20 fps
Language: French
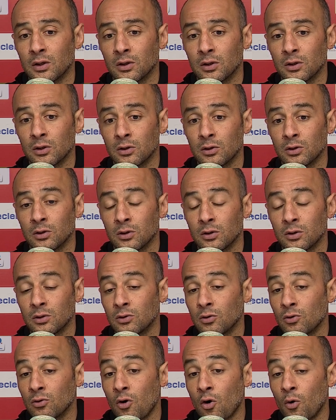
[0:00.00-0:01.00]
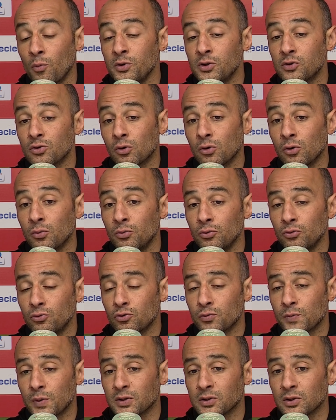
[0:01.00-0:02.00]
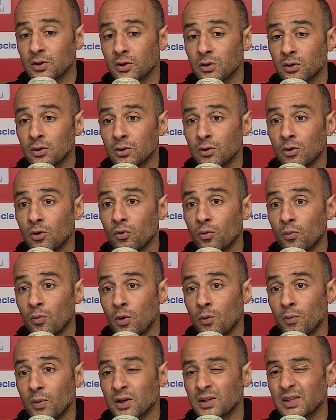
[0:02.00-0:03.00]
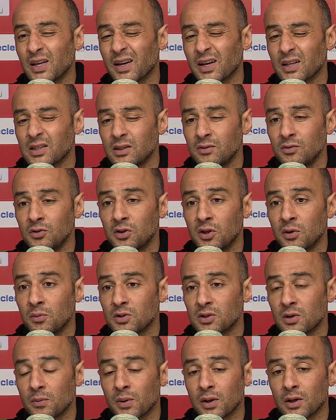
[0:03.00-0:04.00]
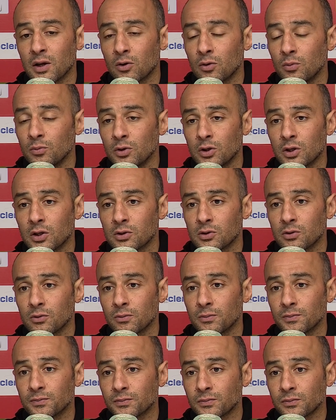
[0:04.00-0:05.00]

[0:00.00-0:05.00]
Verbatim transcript: Euh, hormis sur le but, où je pense qu'on manque d'agressivité, mais ce n'est pas de la communication.